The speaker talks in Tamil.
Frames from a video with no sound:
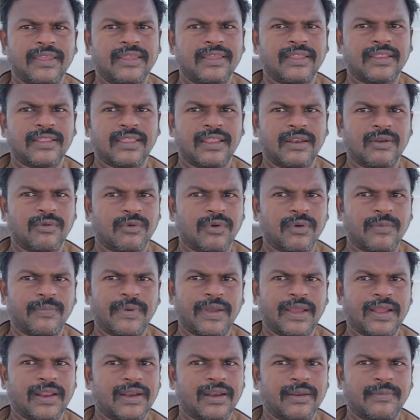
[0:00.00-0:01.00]
இருந்தாலும்
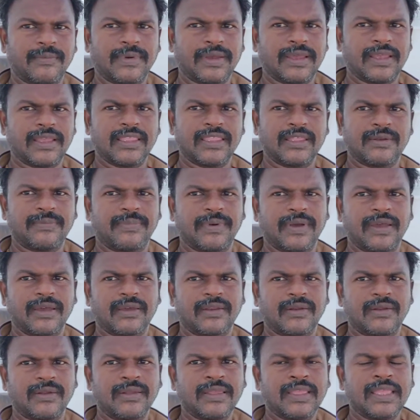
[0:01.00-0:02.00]
கொடுப்பாங்கன்னு நம்ம
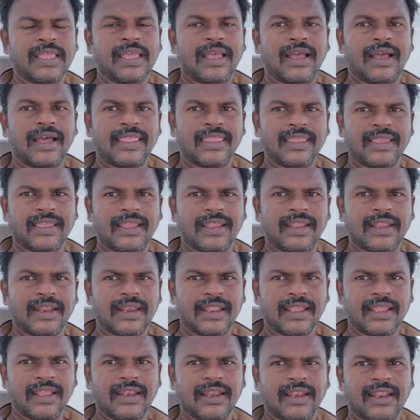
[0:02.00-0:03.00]
எதிர்பார்க்குறோம் அதுக்கு
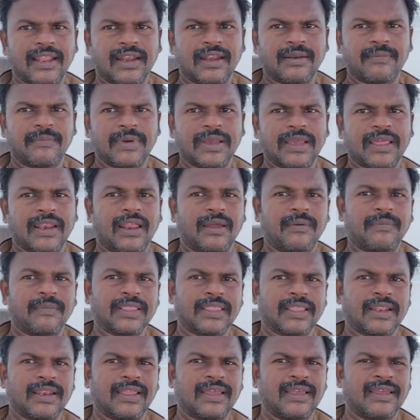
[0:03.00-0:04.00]
இடையில் நம்ம
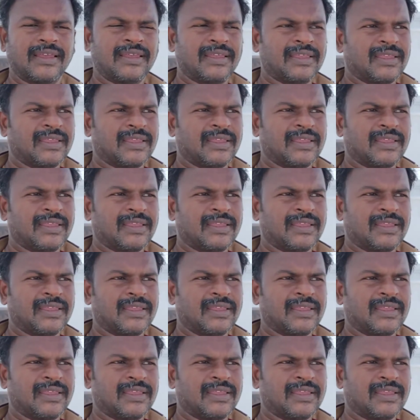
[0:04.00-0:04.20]
கிராமத்தில்